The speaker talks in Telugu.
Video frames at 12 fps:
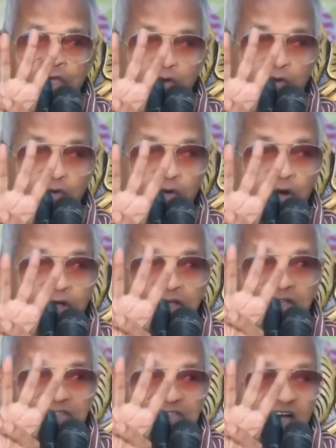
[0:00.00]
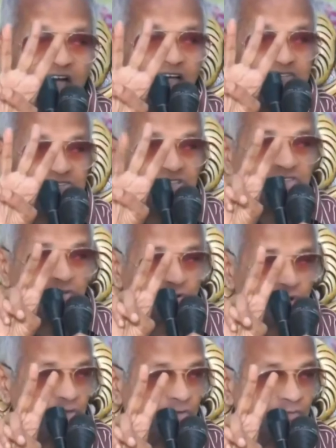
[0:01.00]
మీకు ఈ దేహ స్థితి
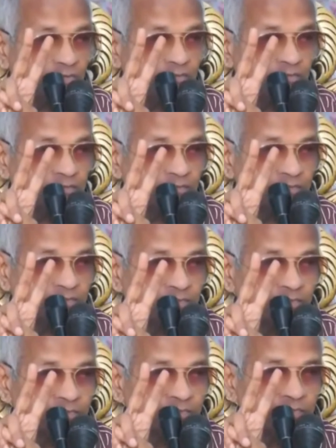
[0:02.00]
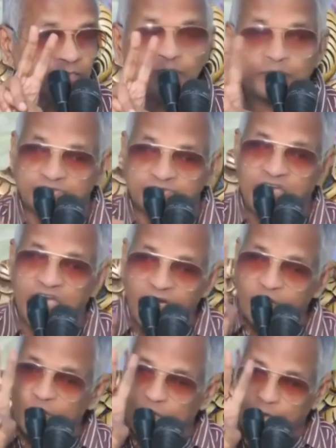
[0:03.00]
ఉండదు మీరు
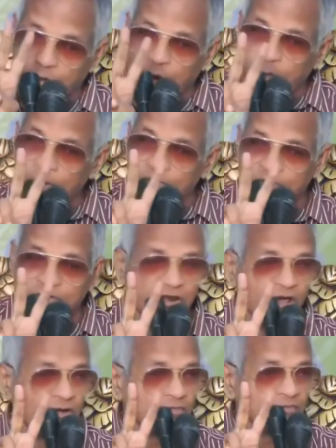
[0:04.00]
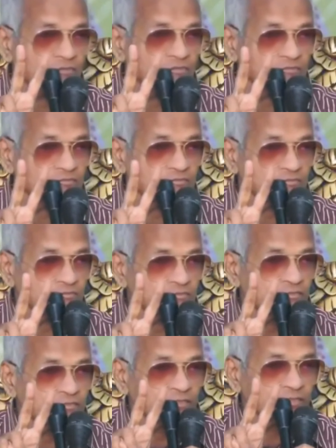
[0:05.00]
దేహం లోపల ఉంటారు
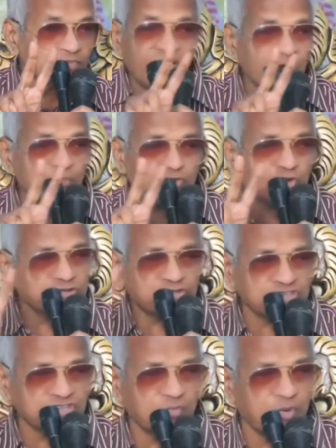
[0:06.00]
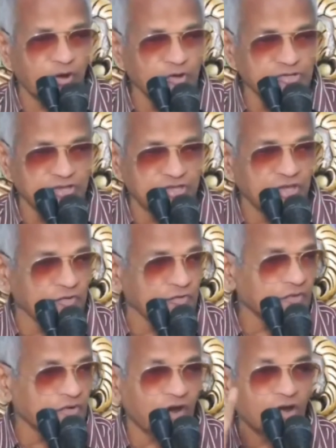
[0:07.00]
దేహంతో చేసే పనులు
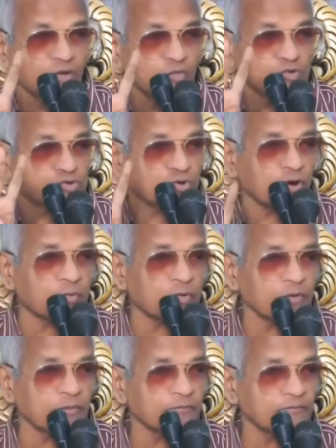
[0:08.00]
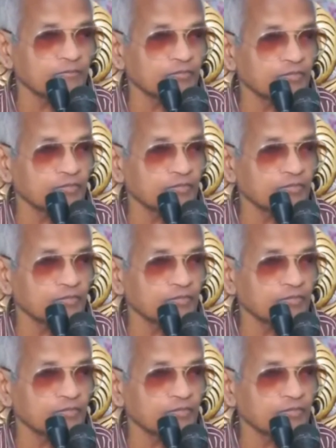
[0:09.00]
చెయ్యరు కళ్ళు మూసుకున్నప్పుడు